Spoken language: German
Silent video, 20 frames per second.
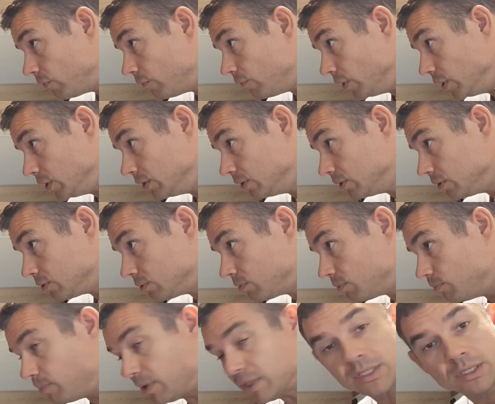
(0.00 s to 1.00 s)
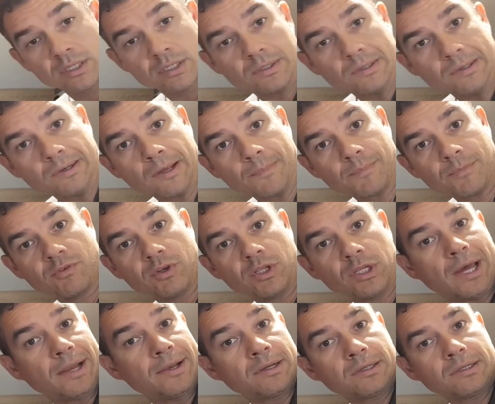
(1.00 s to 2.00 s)
wenn ihr bessere Ideen habt, wenn
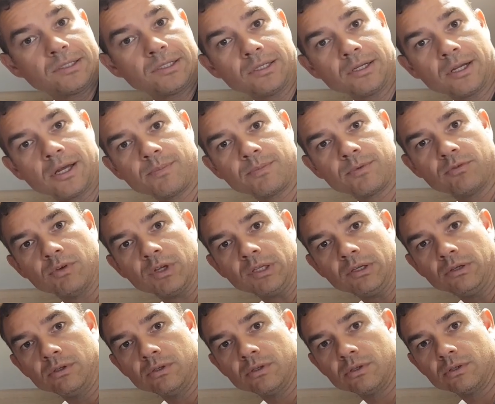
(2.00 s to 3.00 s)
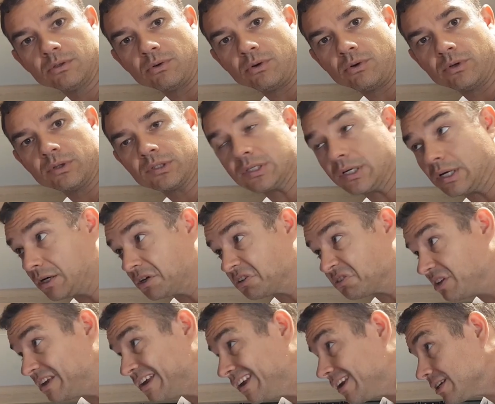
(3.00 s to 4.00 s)
ihr andere Ideen habt, wenn ihr dort sagt,
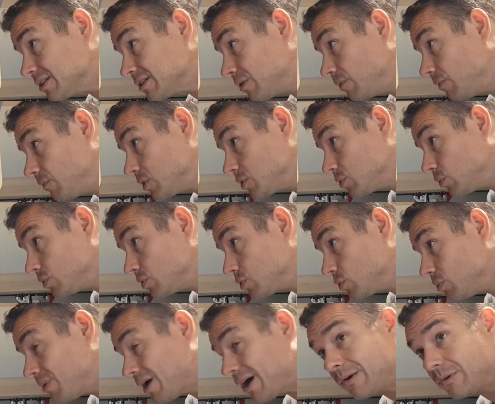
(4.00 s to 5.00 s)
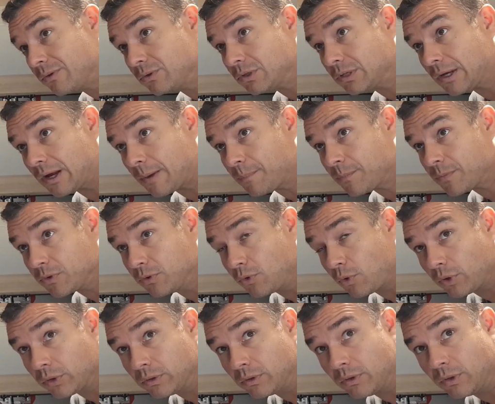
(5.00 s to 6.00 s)
nee, das können wir so und so machen und ihr habt
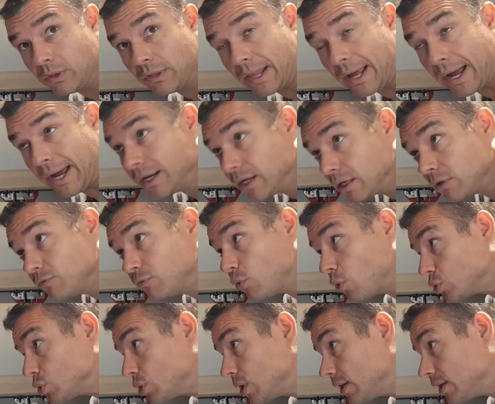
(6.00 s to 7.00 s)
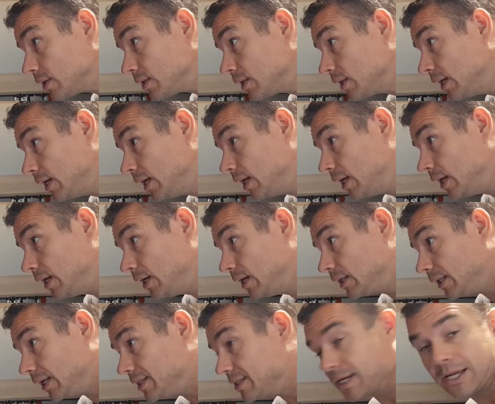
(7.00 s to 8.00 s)
noch einen anderen Vorschlag,
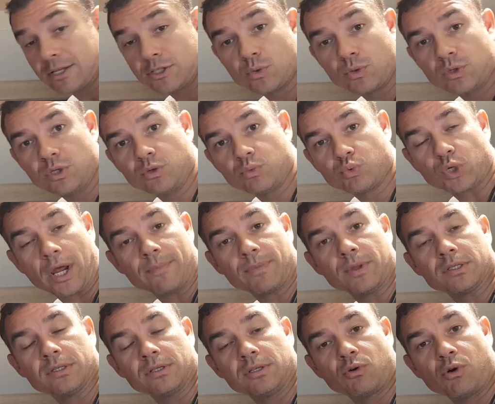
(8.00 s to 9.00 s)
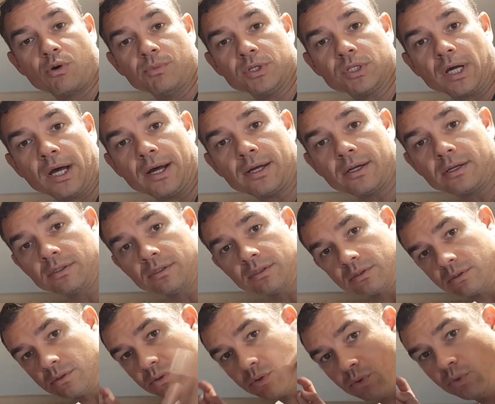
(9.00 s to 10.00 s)
dann seid so lieb, schreibt das in die
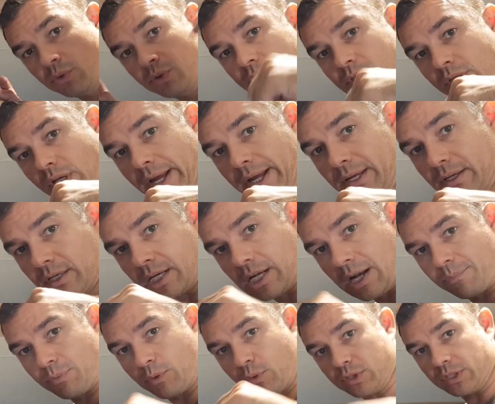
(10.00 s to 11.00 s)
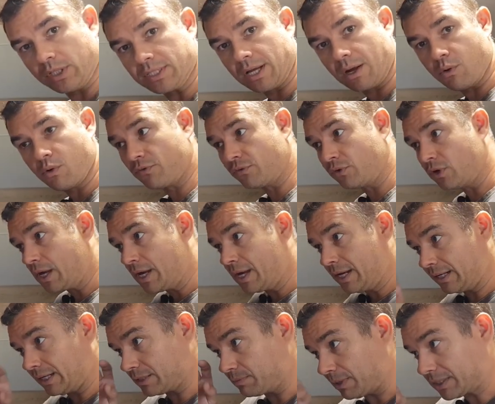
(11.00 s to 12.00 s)
Kommentare unten rein, klappt euch das auf.
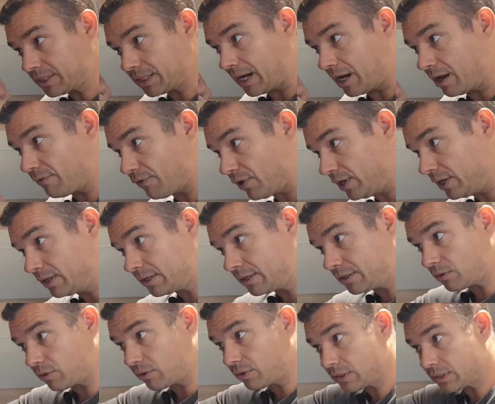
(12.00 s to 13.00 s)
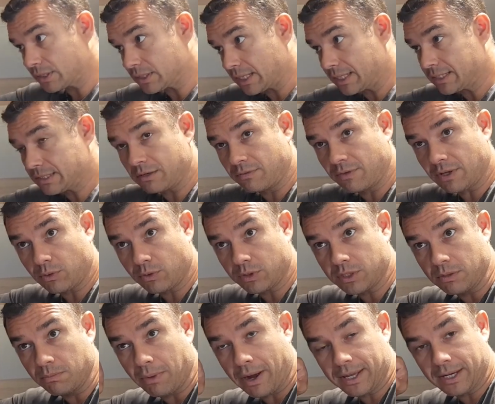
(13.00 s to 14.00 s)
Das Material verlinke ich euch, das heißt, ich werde euch
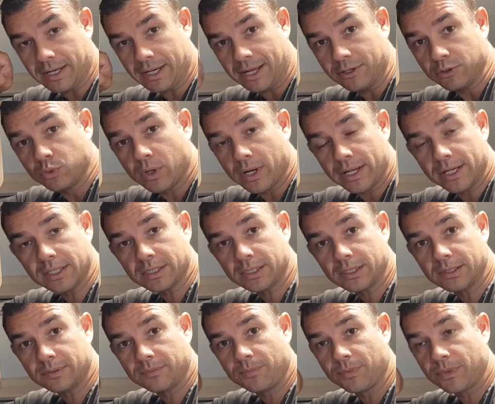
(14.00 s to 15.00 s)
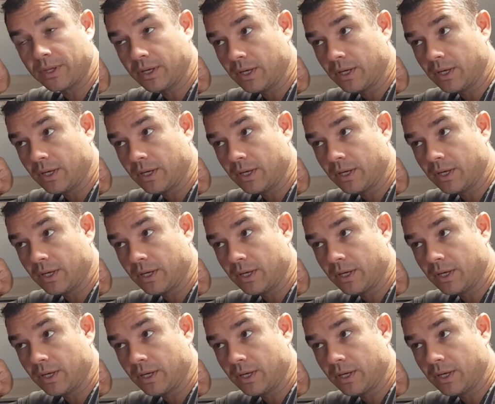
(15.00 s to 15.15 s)
die beiden Handtuchhalter,